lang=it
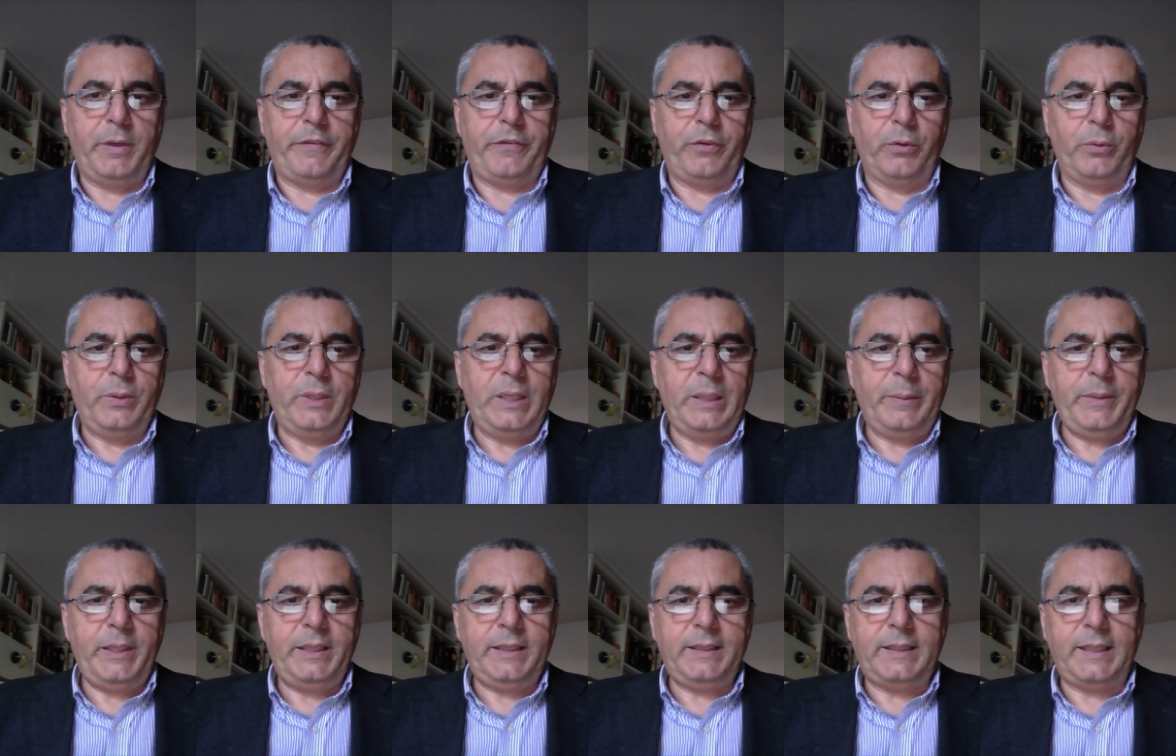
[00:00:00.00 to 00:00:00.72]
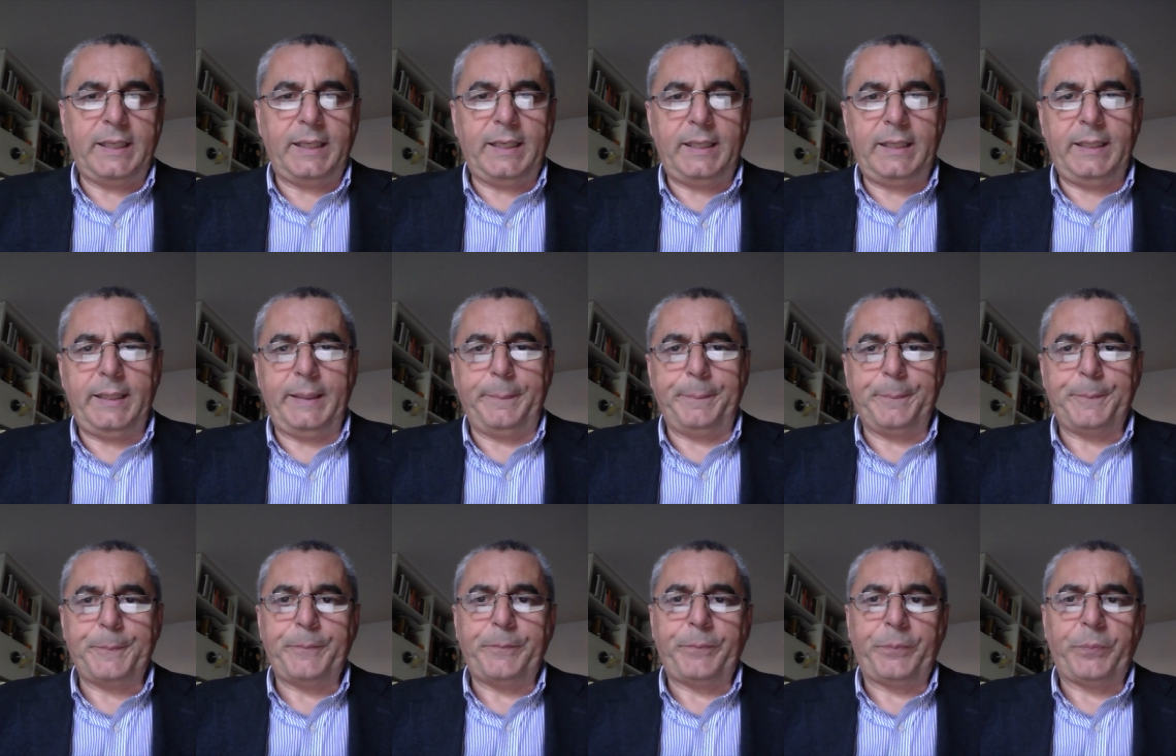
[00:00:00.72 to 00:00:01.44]

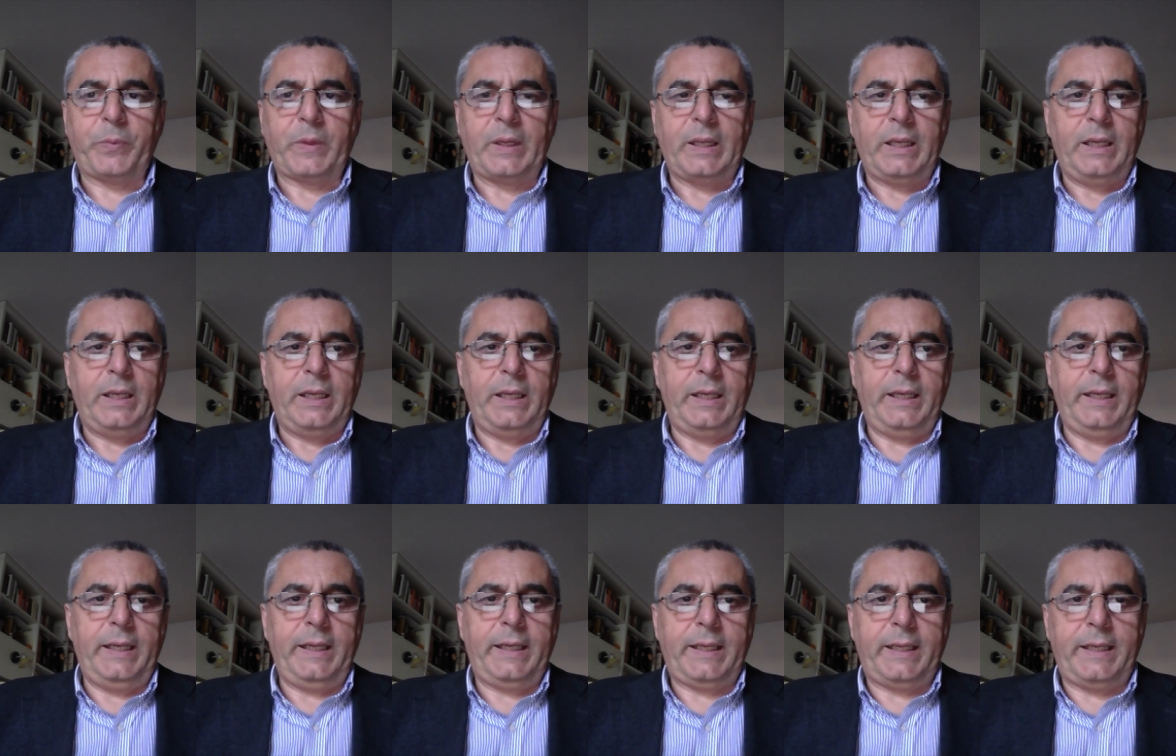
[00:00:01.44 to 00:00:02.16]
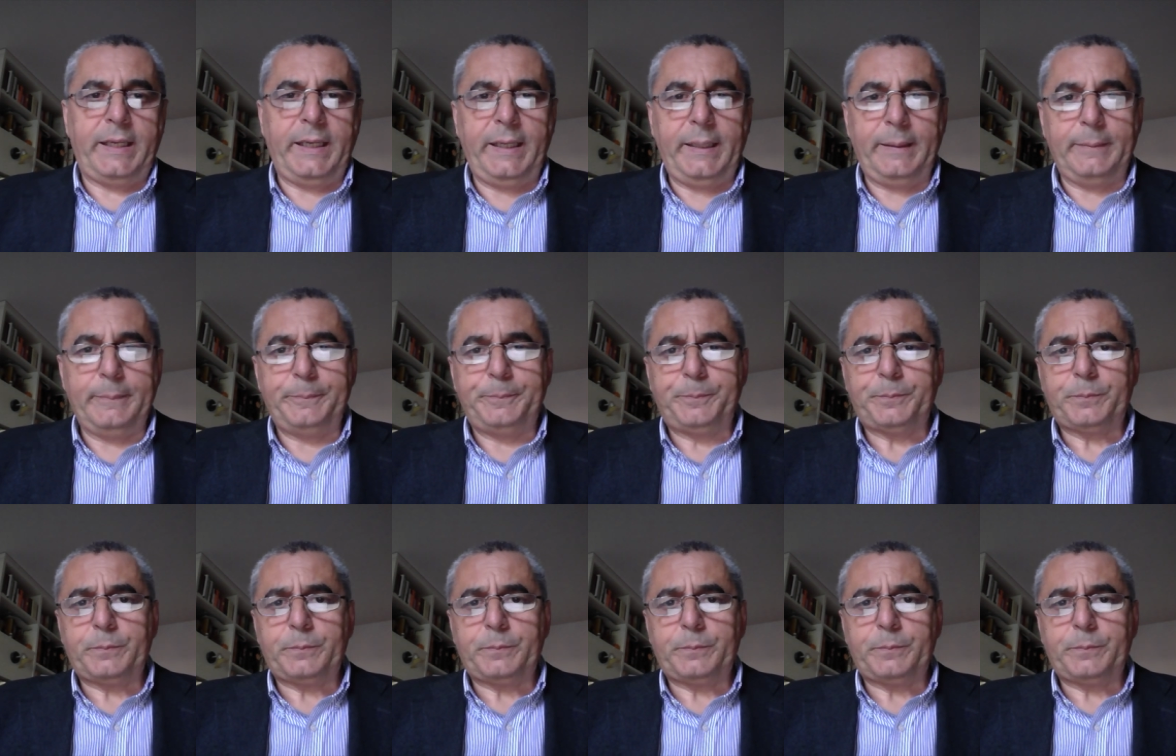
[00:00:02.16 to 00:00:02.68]
fondamentale è che